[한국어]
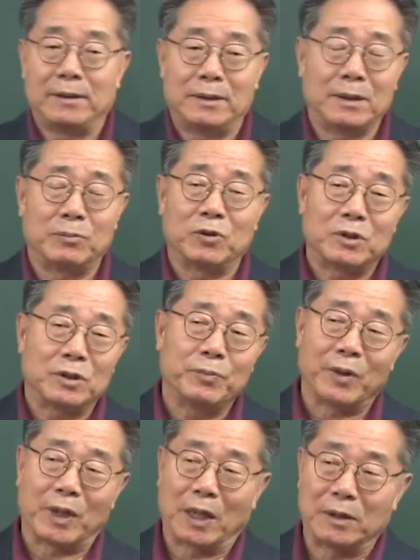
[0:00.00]
여러분
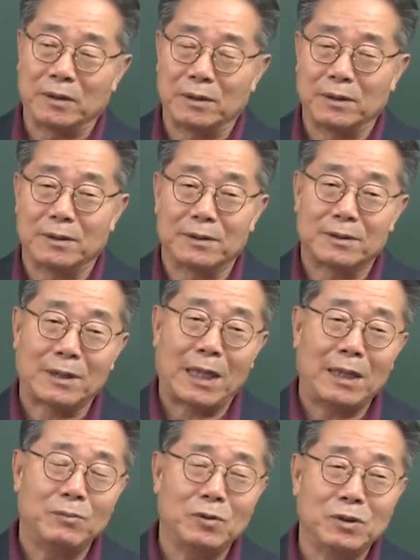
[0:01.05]
어떻습니까? 그
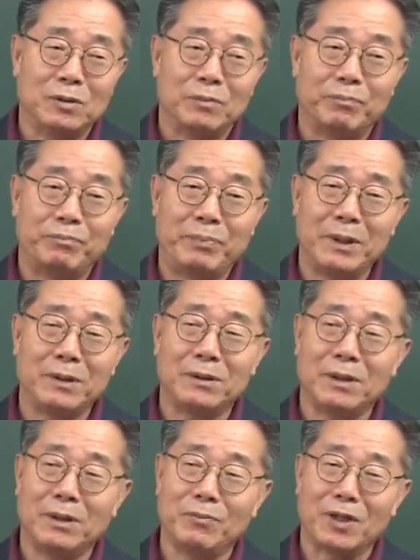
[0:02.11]
삶은
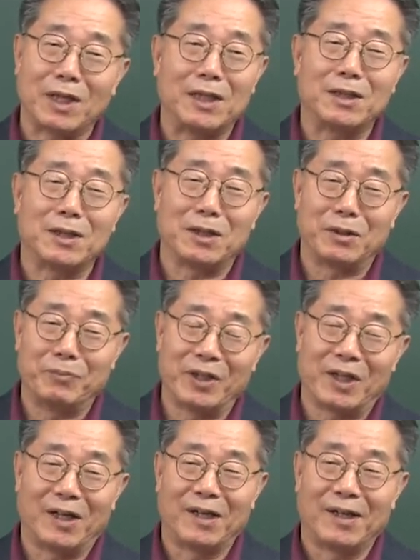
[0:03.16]
비극입니까?
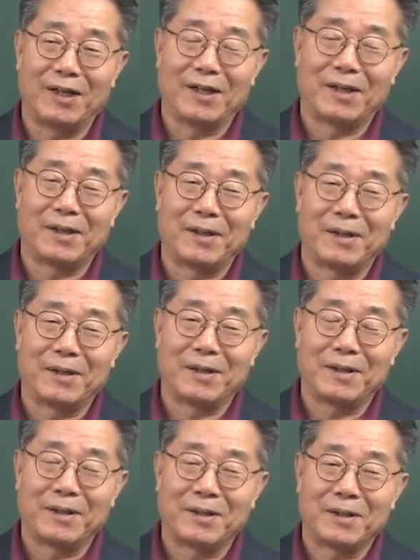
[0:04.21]
희극입니까?
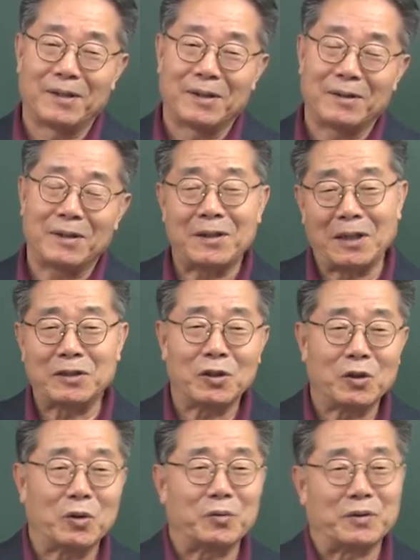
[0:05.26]
근데
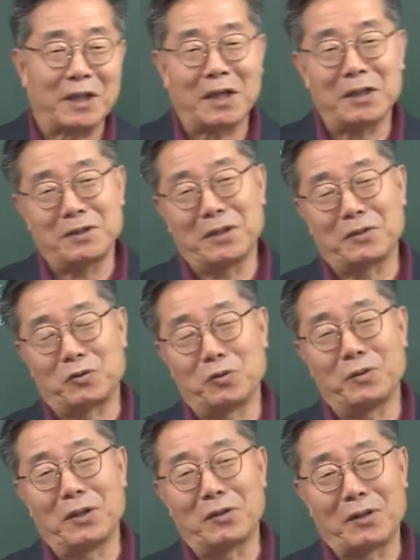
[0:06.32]
대체로 제가 이제
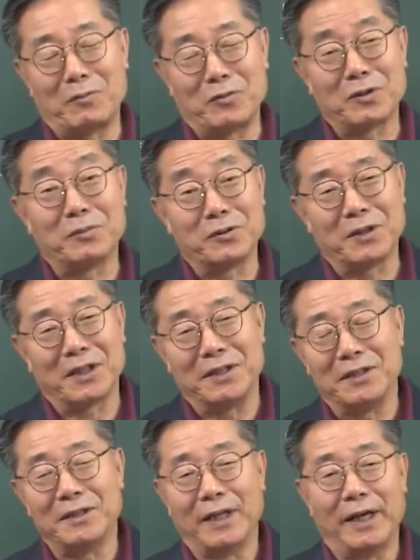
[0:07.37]
주변에도 한 물어본 적이
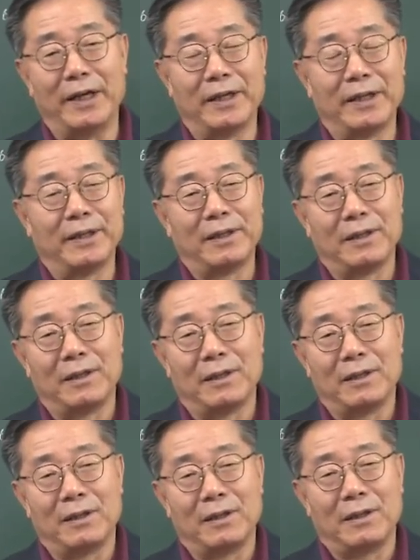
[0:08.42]
있는데,
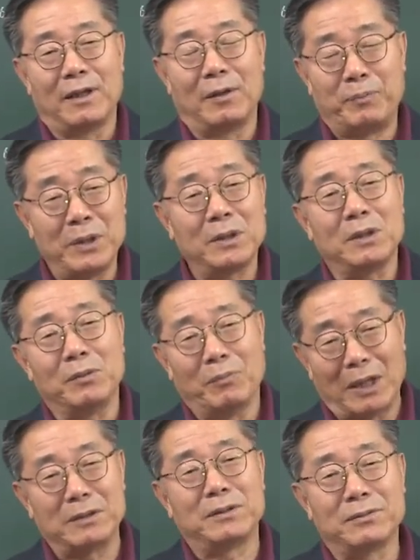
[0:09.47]
아, 비극이
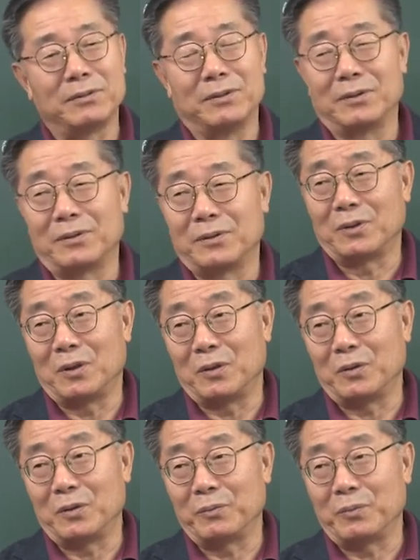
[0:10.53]
많더군요.
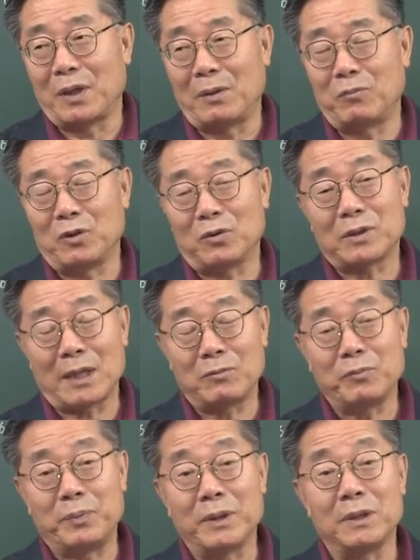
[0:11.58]
어. 아무래도
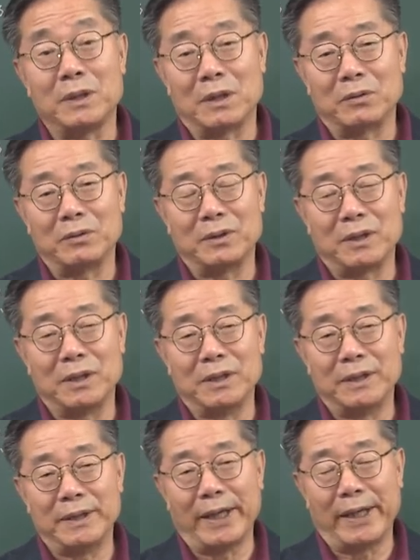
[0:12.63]
삶은 비극이라고
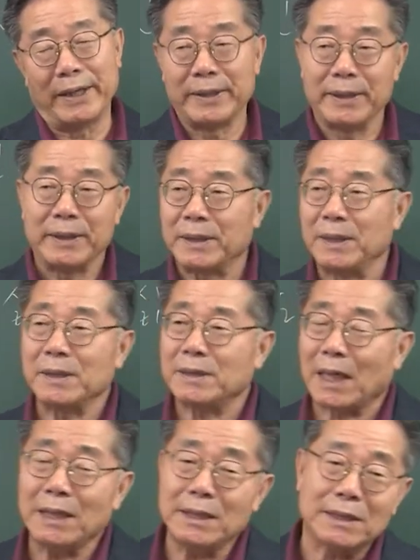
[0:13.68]
느끼는데 그
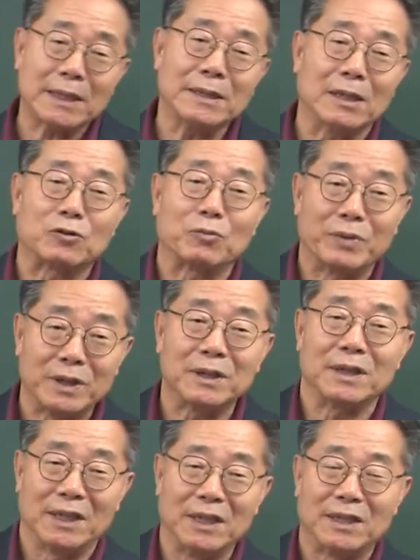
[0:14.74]
사이사이에 좀
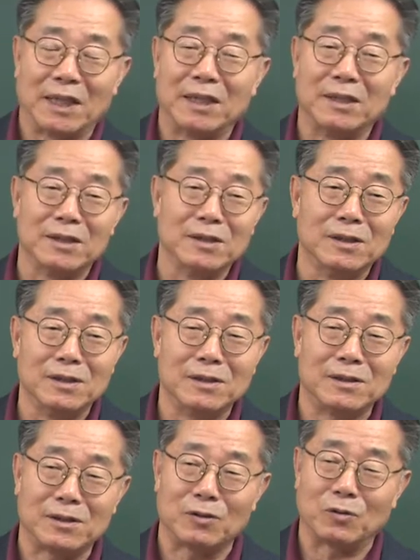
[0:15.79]
희극이 있다 이런
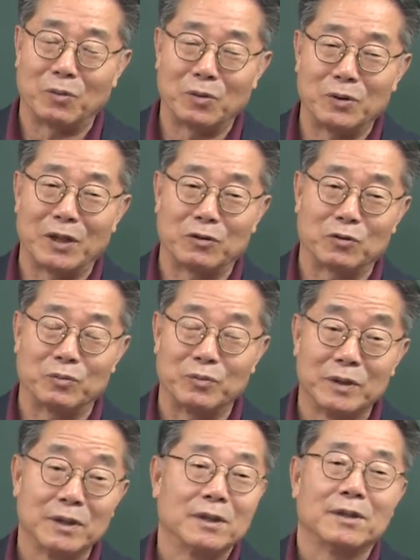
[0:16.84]
식으로 보는 게 좀
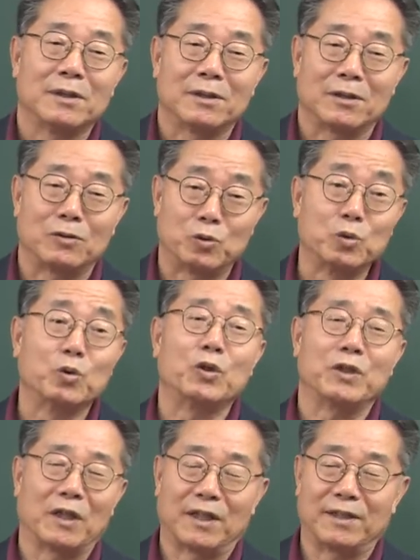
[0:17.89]

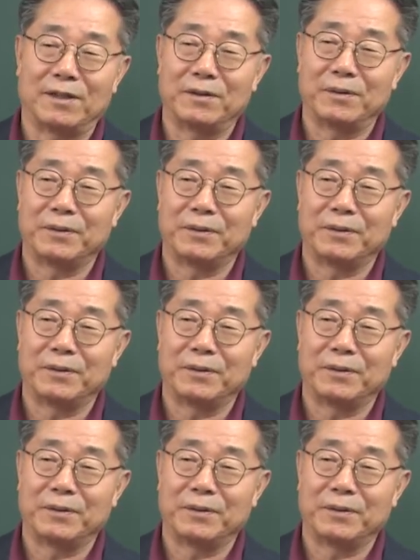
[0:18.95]
중론인 것 같아요.